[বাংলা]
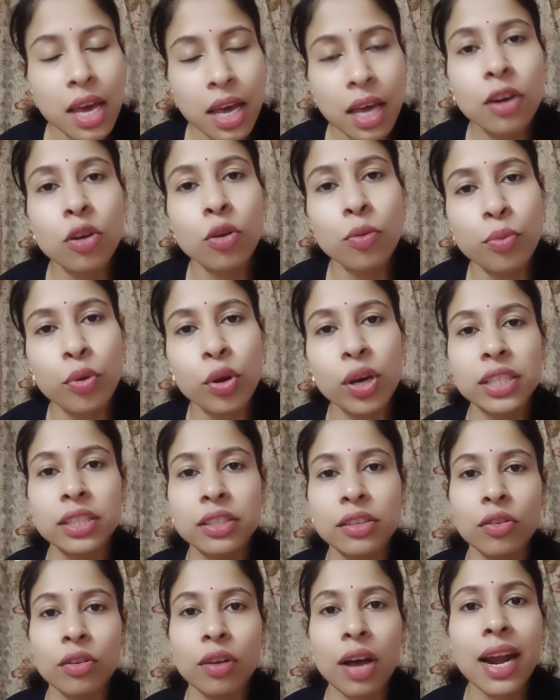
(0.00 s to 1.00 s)
এরকম
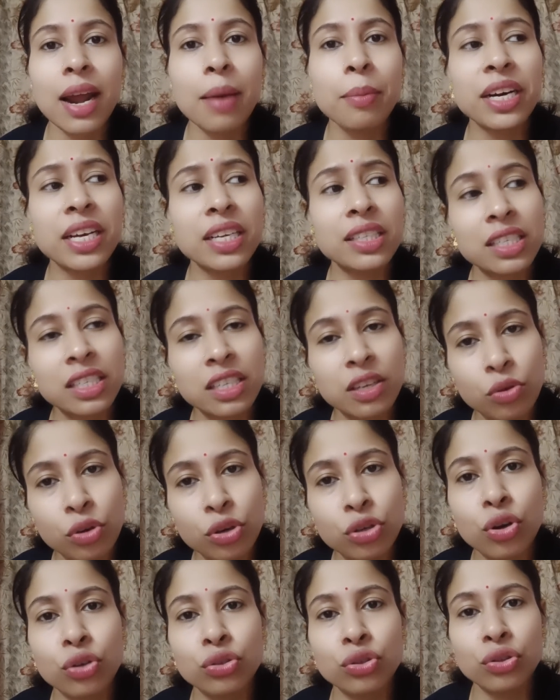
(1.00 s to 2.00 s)
বলেছিল আর আমার কাছে সেগুলো
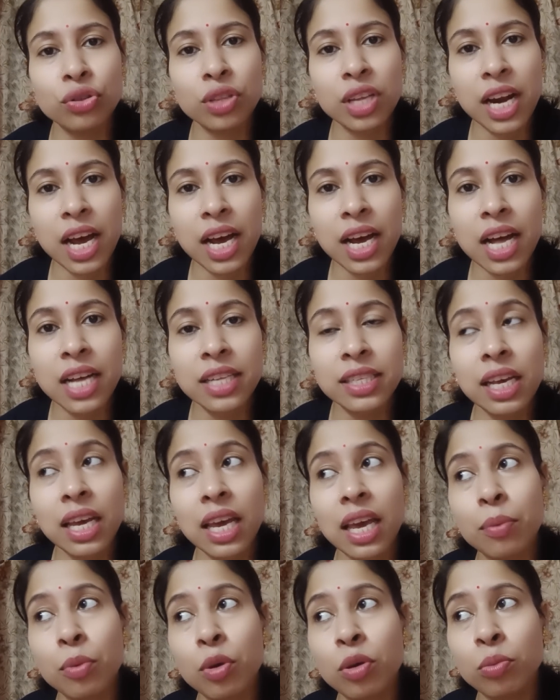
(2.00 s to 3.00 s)
সযত্নে রাখা আছে
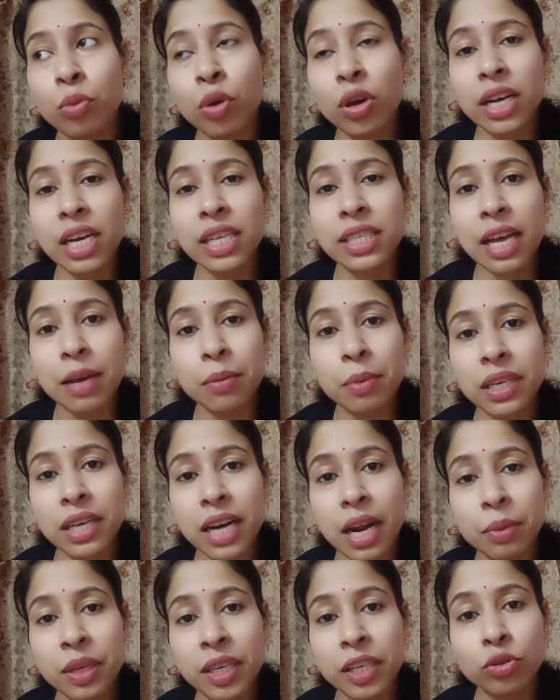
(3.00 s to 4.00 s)
এবং বনগা সাইবার
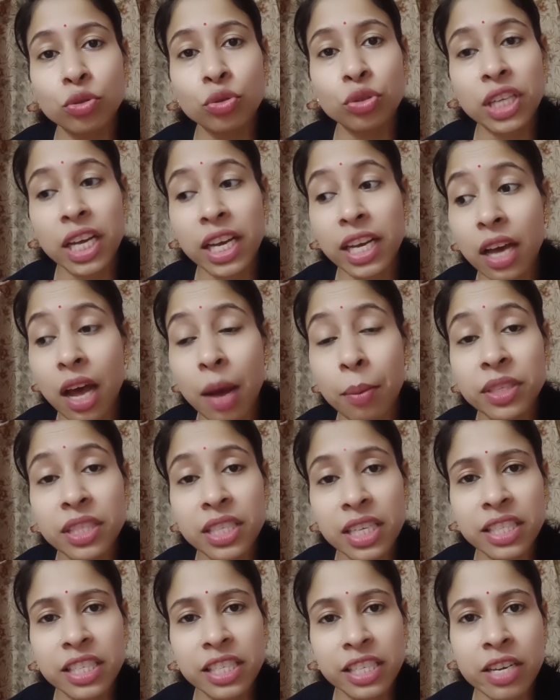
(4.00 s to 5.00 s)
ক্রাইমে কিন্তু সেই আমি
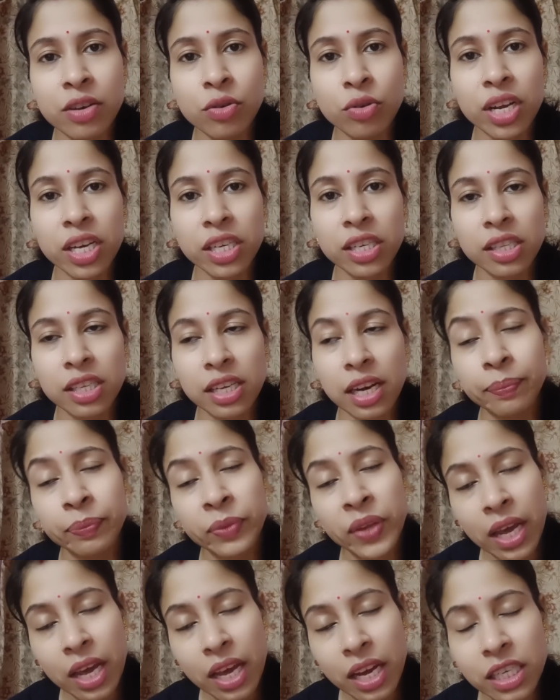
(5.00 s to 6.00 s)
যে জিডি করে এসেছিলাম
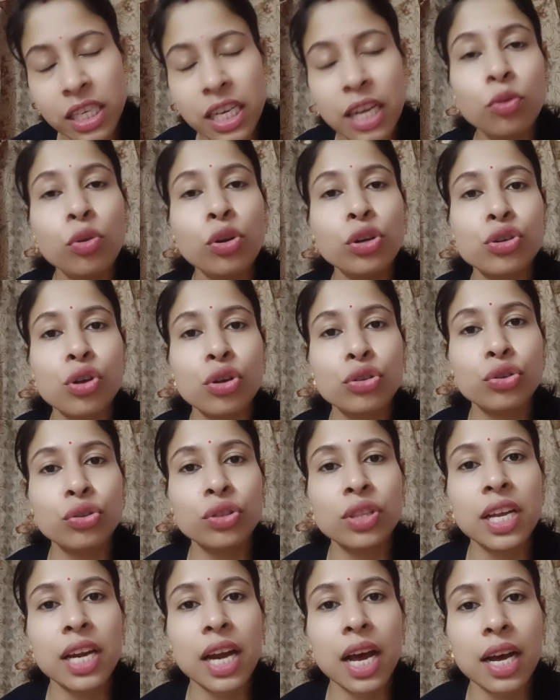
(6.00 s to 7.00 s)
সেগুলো
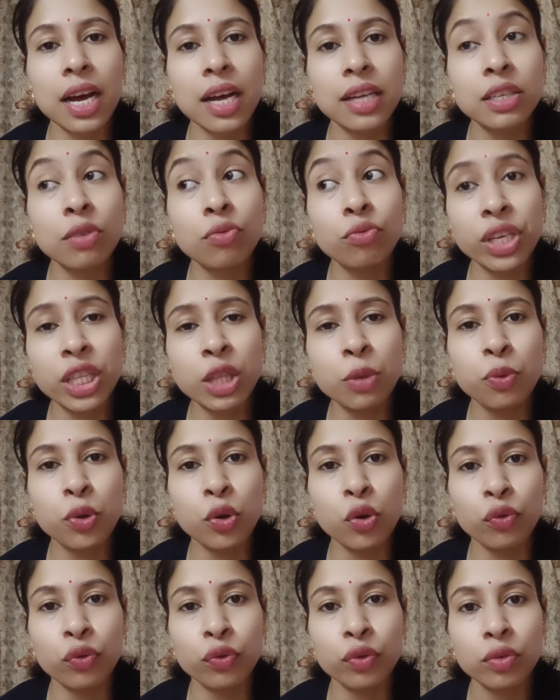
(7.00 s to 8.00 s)
সযত্নে রাখা আছে উইথ
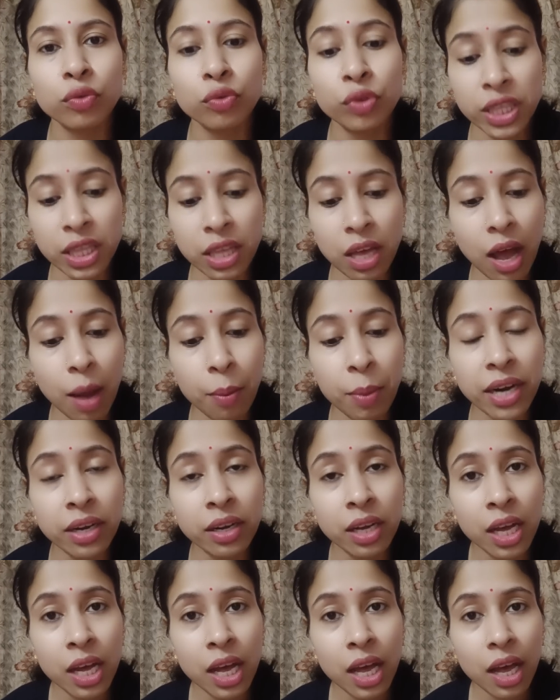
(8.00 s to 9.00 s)
প্রুফ উইথ আমার
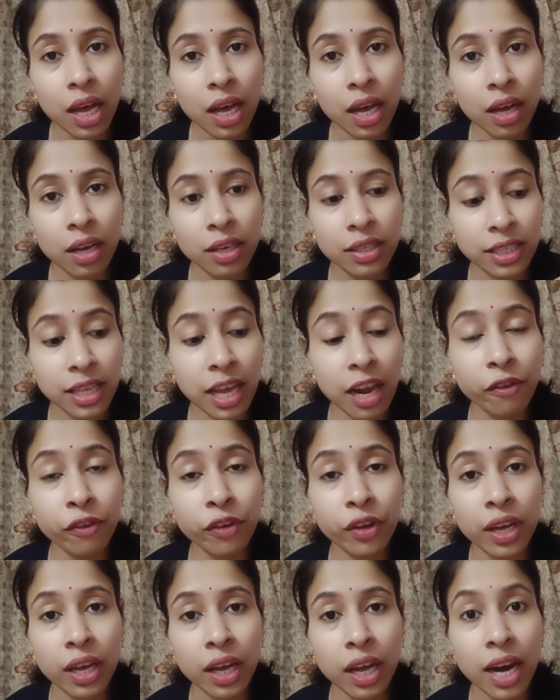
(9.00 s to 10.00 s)
সেলফ
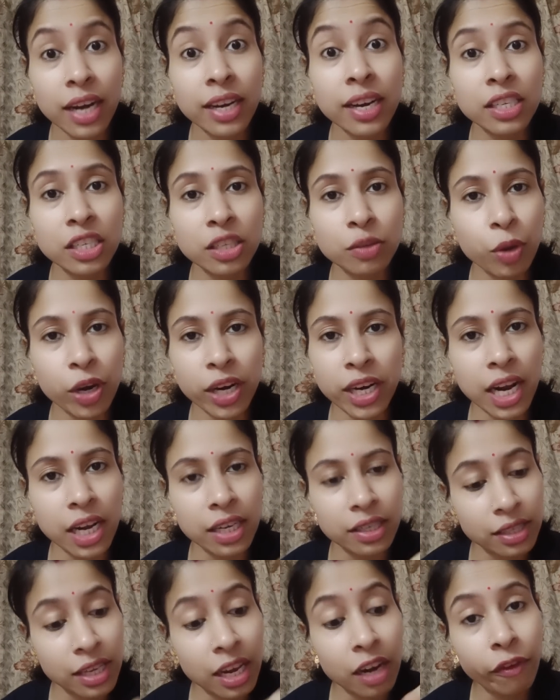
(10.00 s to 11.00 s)
অ্যাটাচড বলে না
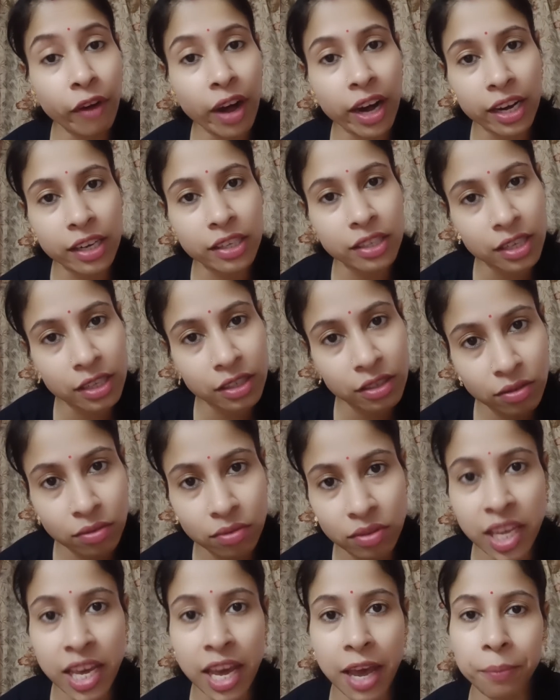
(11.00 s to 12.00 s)
সেলফ অ্যাটাচড
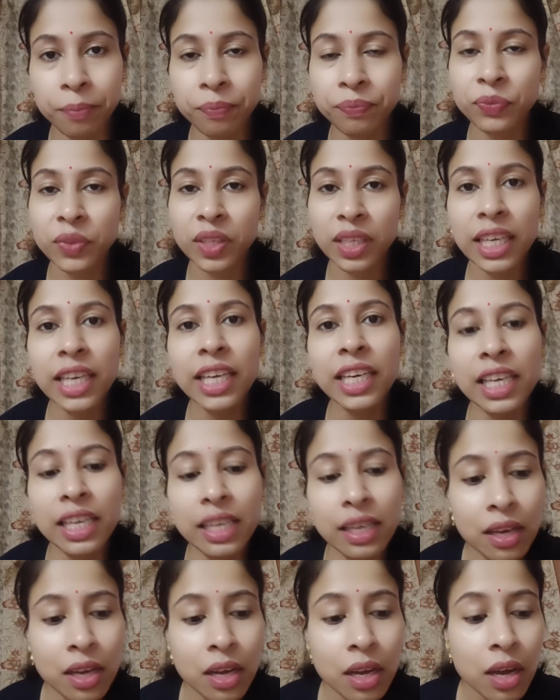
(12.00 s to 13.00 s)
দিয়ে কি কি
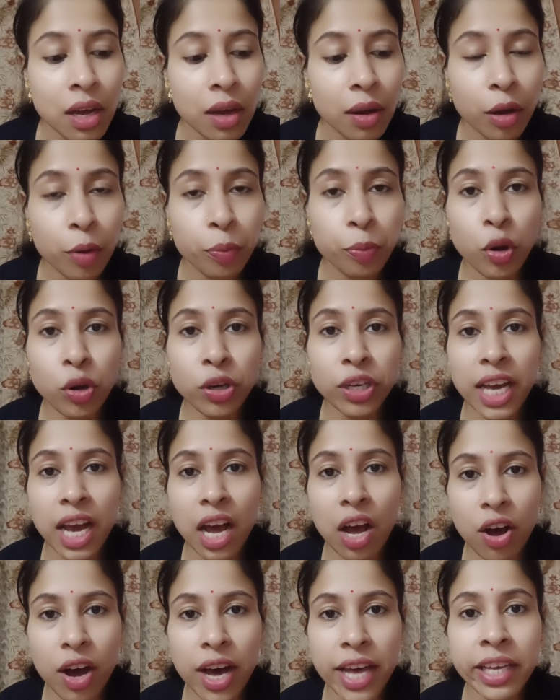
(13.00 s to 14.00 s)
প্রক্রিয়া
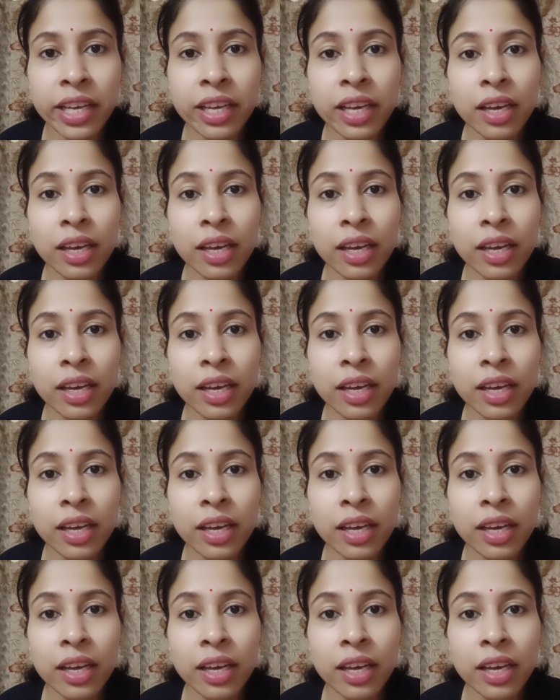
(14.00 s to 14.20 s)
হয়